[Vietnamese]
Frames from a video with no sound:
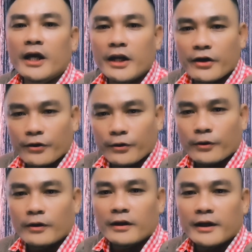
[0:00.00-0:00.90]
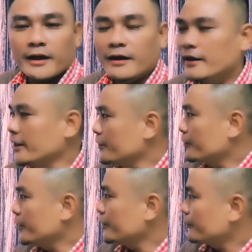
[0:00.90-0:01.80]
It'll. Yeah,
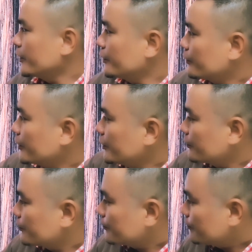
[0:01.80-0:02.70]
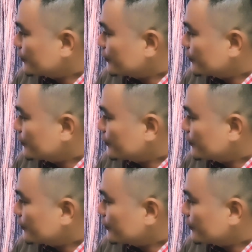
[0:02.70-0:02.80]
it'll, it'll, it'll, it'll.